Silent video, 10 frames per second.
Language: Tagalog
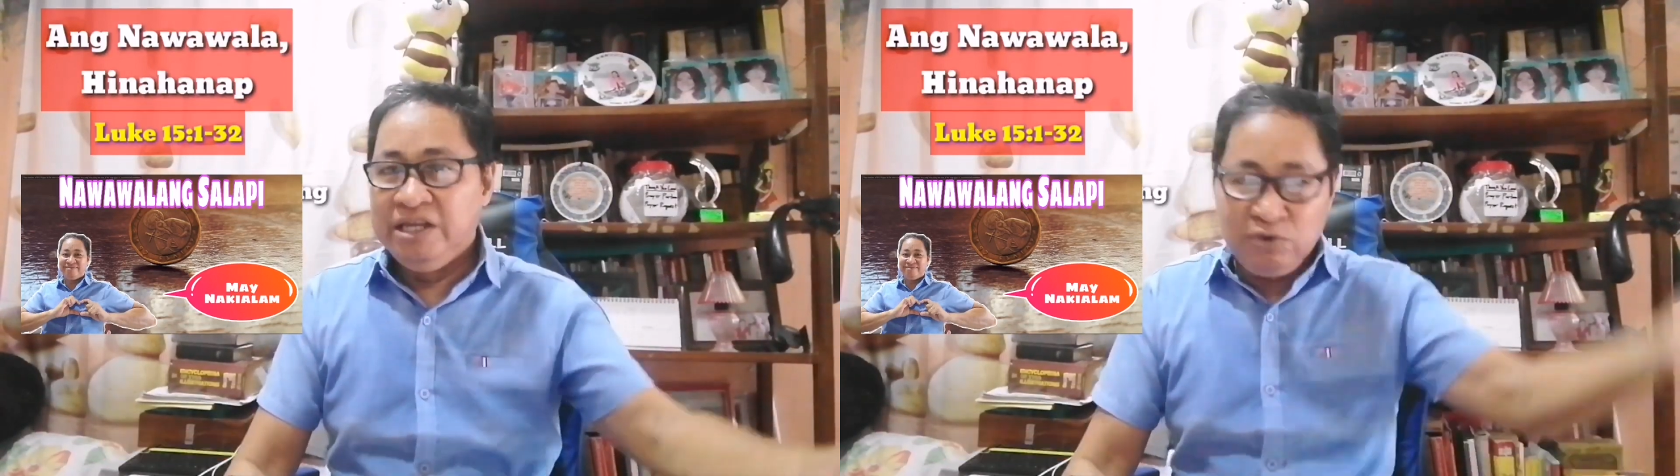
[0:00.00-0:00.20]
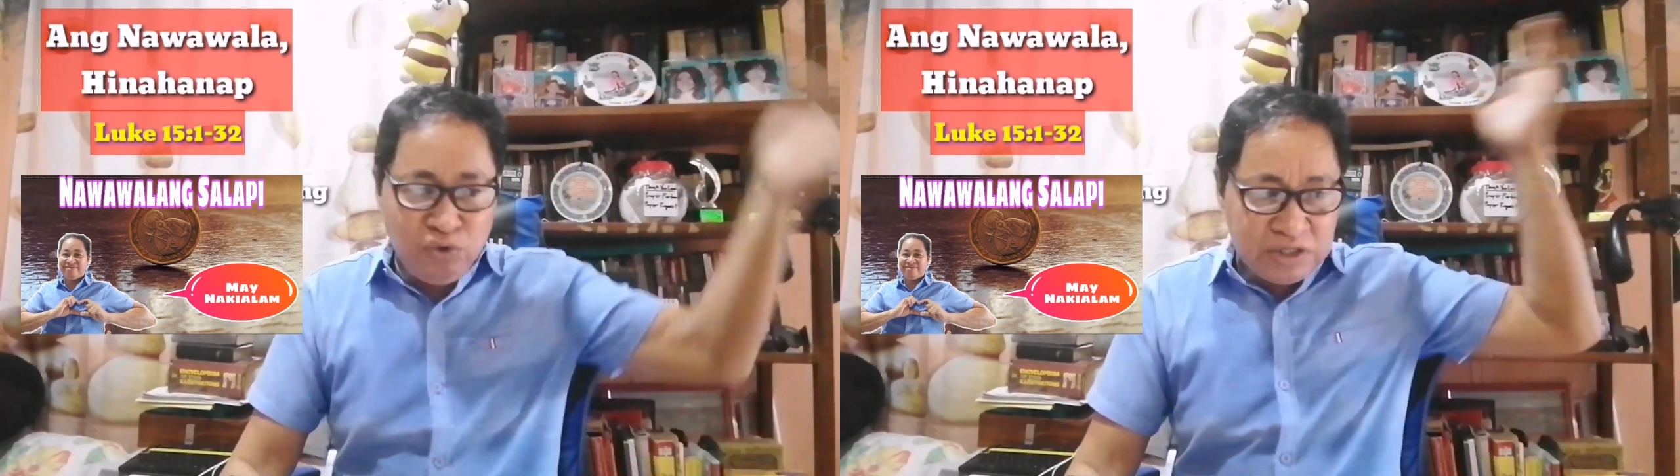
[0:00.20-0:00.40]

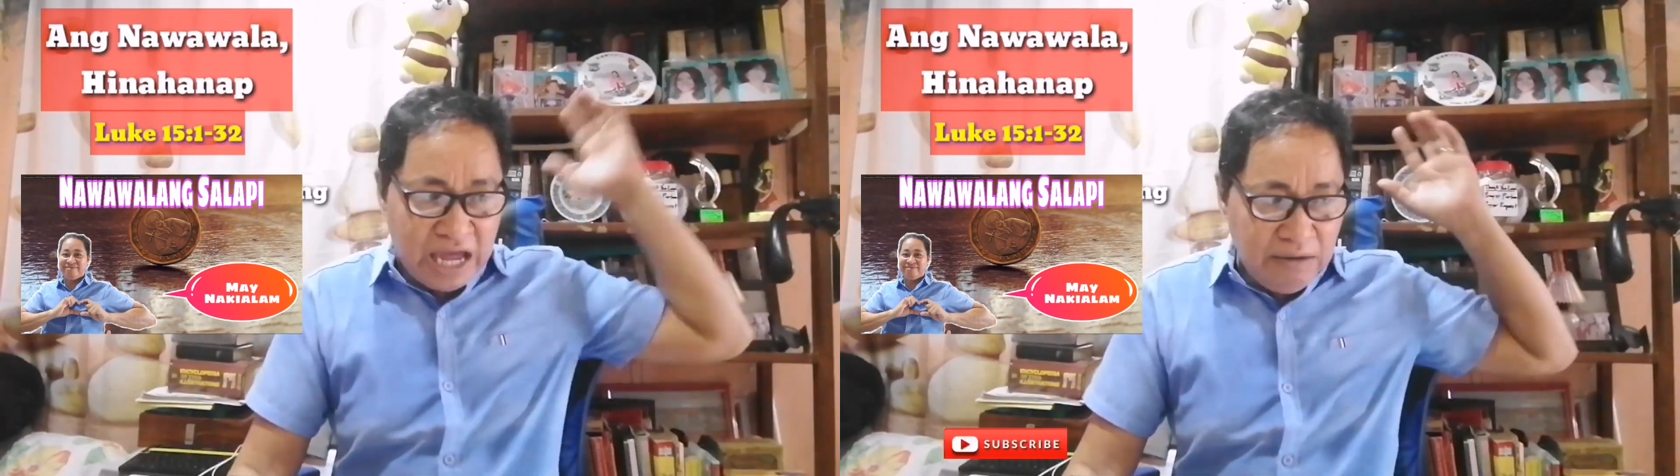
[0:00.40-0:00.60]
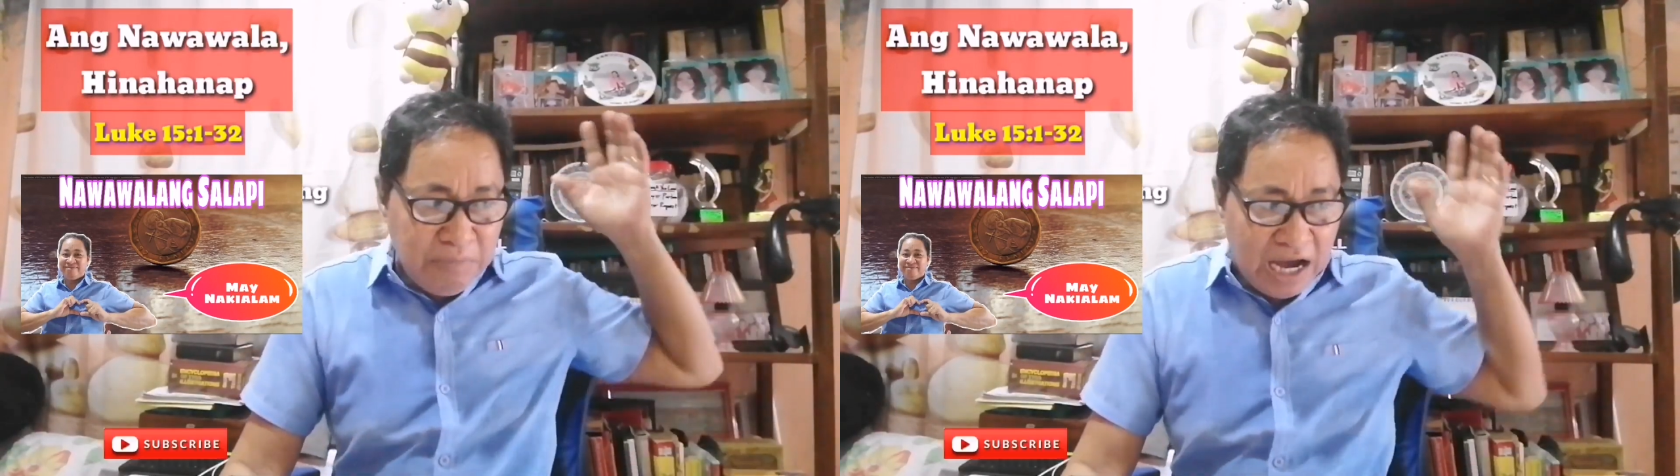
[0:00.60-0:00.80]
na kung
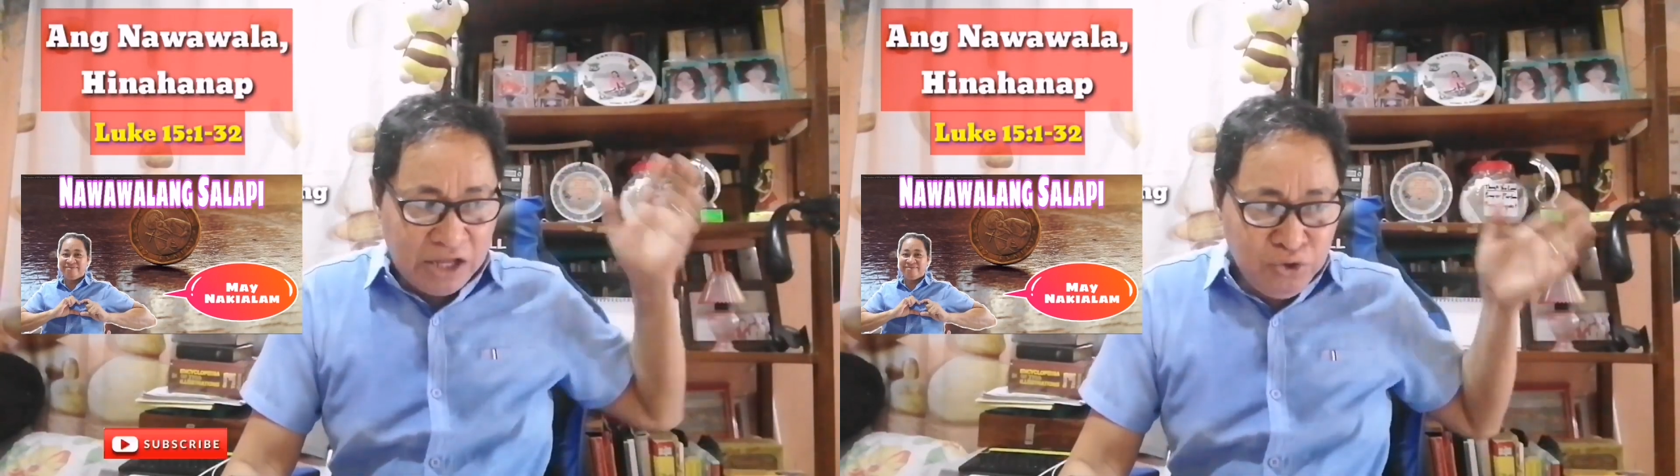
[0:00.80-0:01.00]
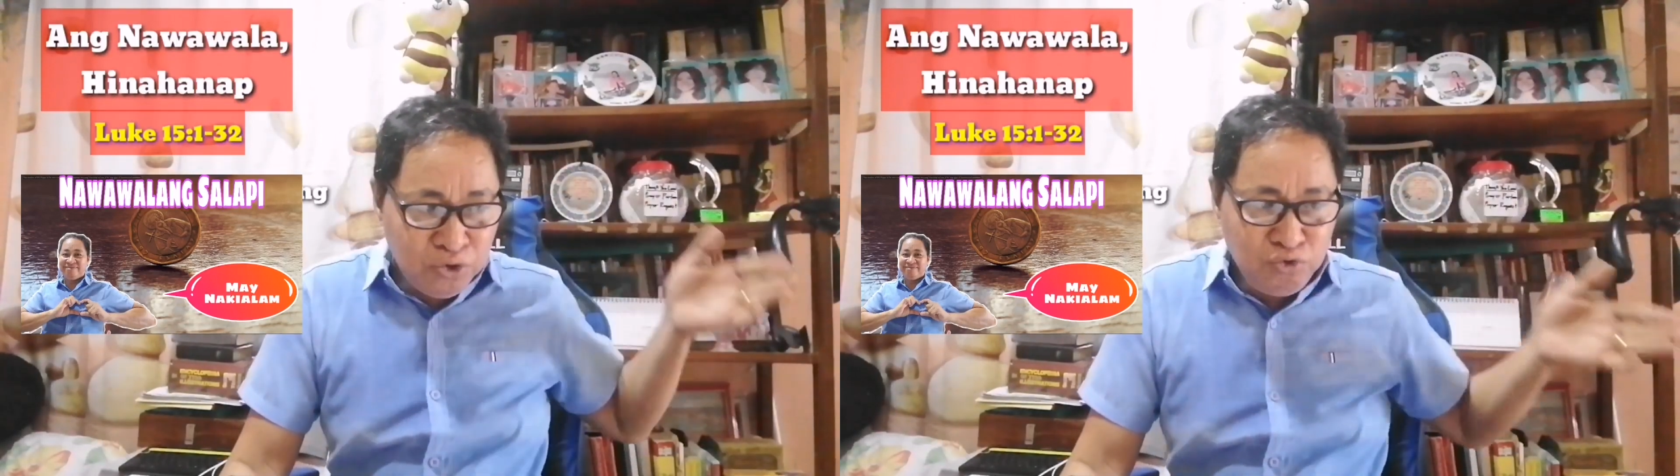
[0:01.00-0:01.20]
saan
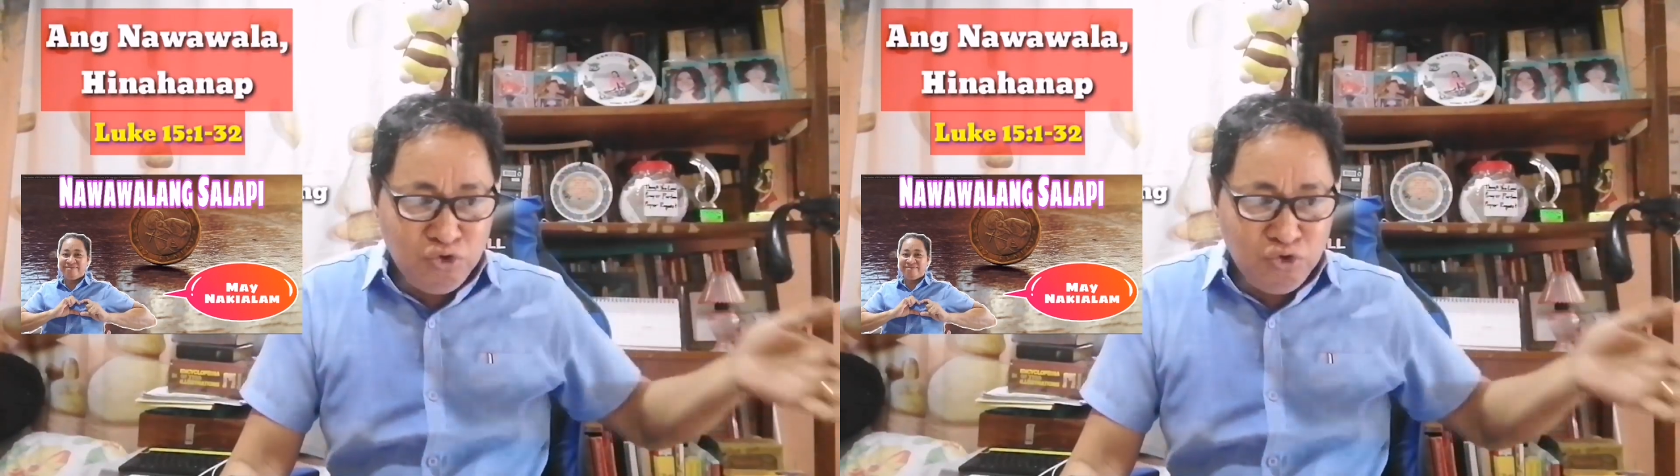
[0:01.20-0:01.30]
baka doon